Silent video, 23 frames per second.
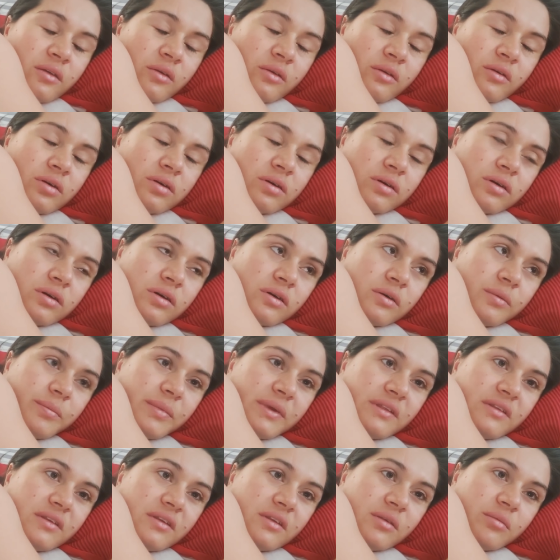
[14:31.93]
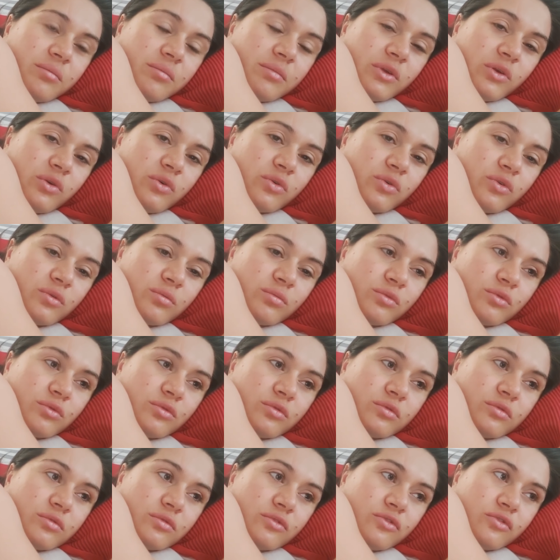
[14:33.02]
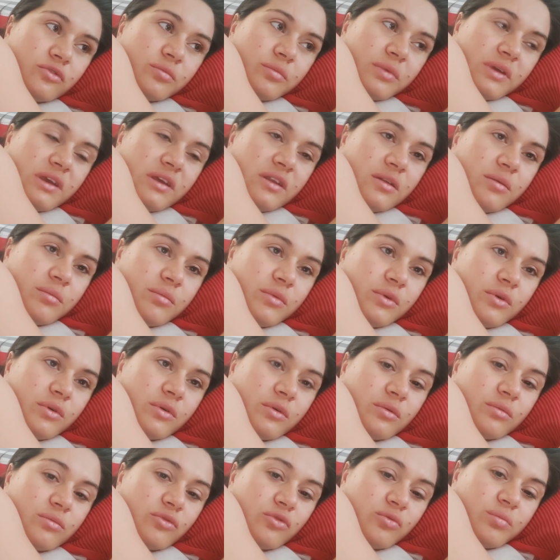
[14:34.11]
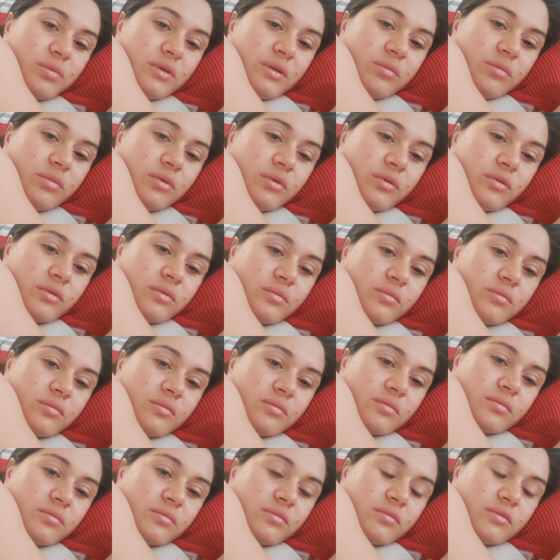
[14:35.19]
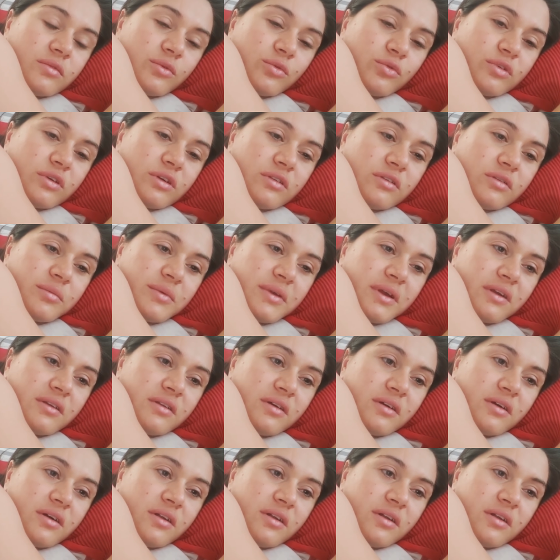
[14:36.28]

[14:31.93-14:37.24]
Bedenim mi yorulmuş, beynim mi yorulmuş bilmiyorum. Uzandığım yerden kalkamıyorum.